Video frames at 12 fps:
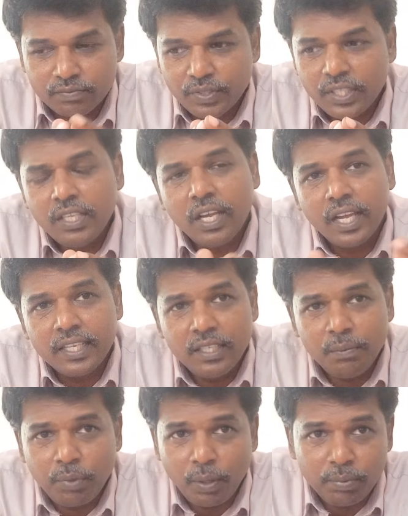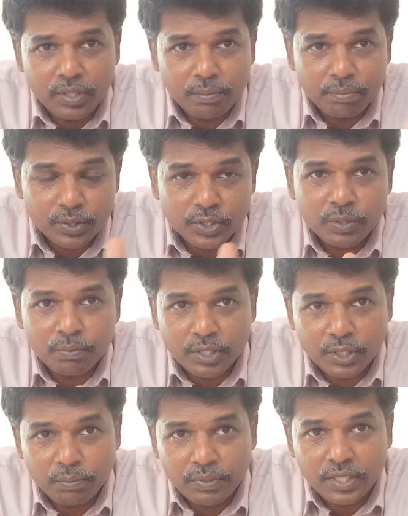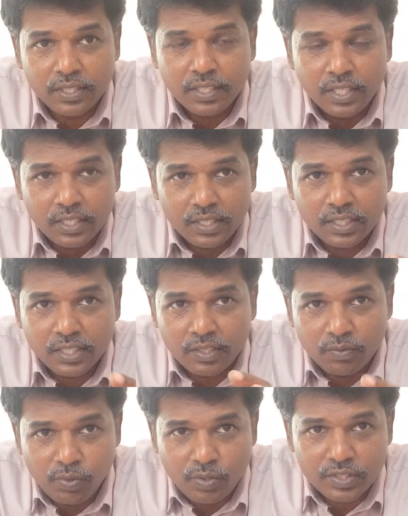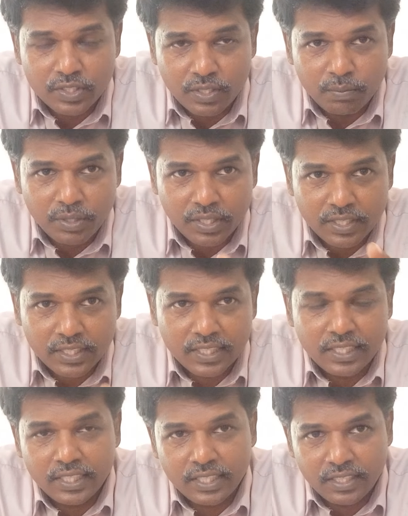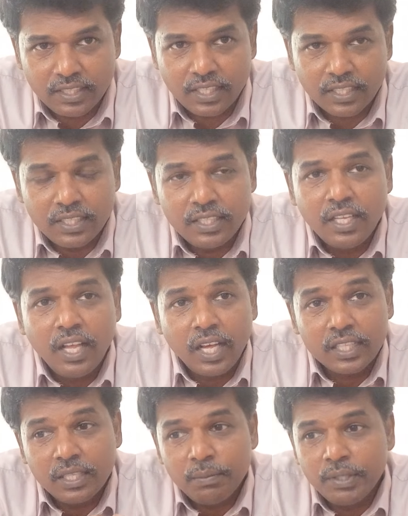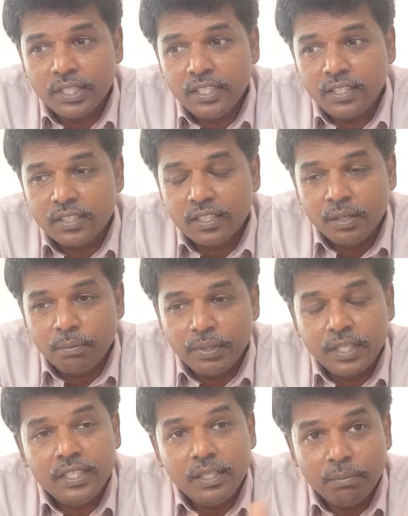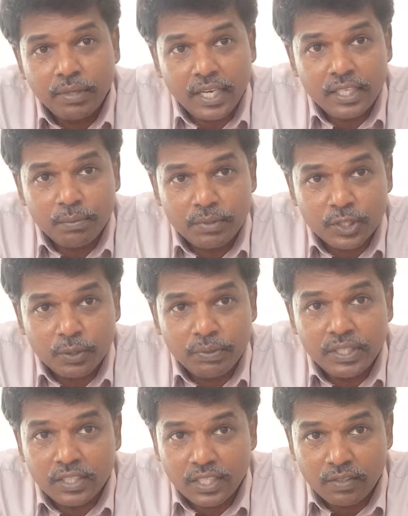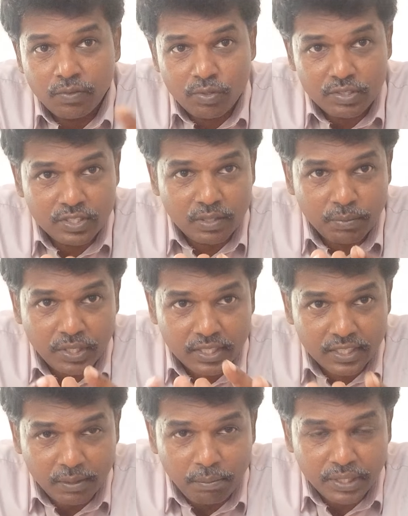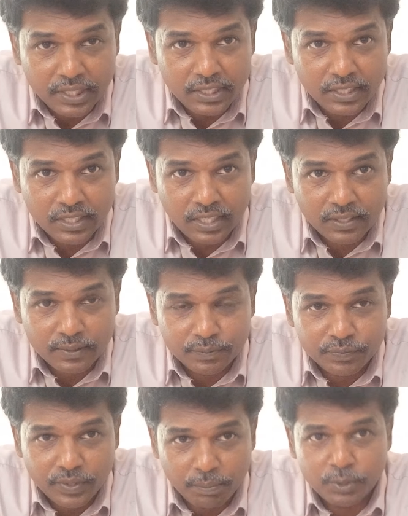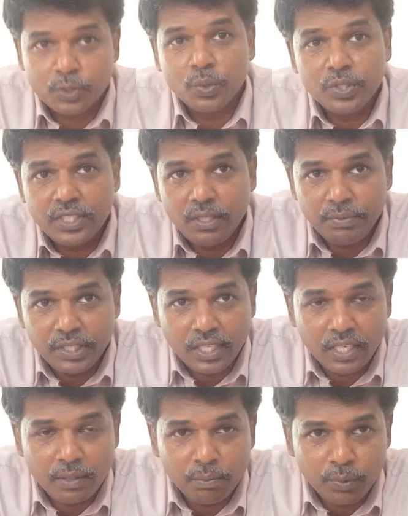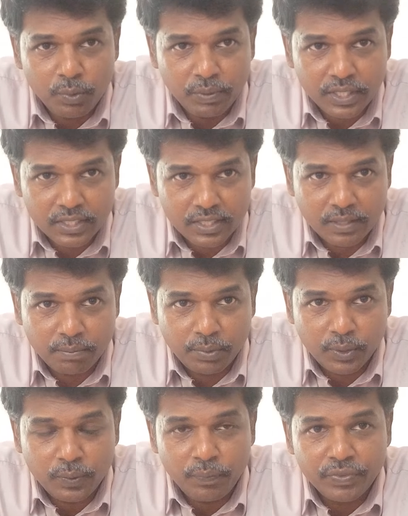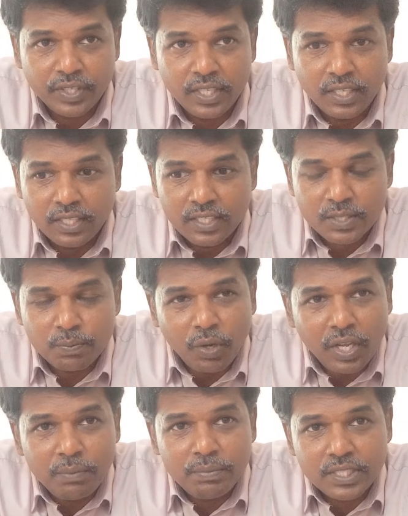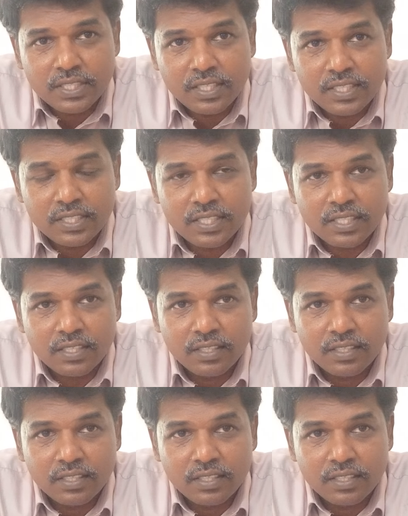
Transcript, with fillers: வெரி ஹைலி பாப்புலர் பர்சன் மட்டுமே இந்த இன்ஃப்ளூயன்ஷியல் மார்க்கெட்டிங்கில் இருந்தாங்க அதே மாதிரி பெரிய பிராண்டு மட்டுமே இந்த இன்ஃப்ளூயன்சர் மார்க்கெட்டிங் பண்ணிகிட்டு இருந்தாங்க இப்போ சோஷியல் மீடியாலாம் பூம் ஆனதுக்கப்புறம் ஸ்மால் பிஸ்னஸ்